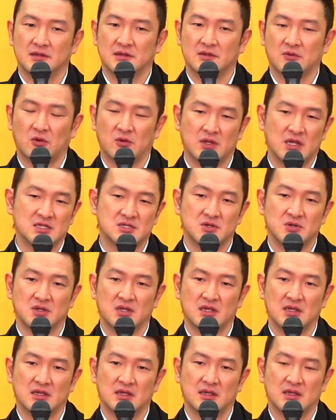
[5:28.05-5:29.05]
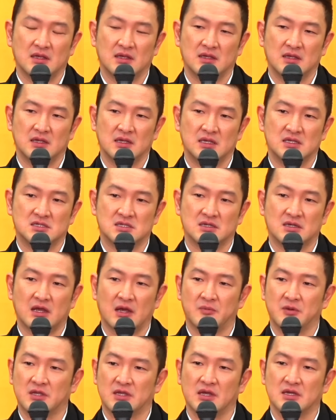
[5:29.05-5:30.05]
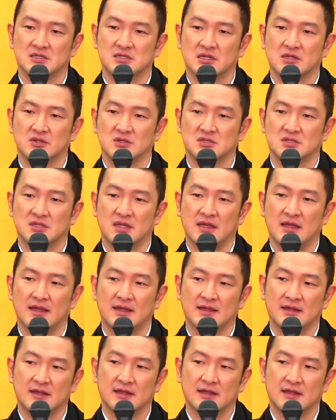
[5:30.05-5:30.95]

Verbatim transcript: と同じように一歌舞伎役者として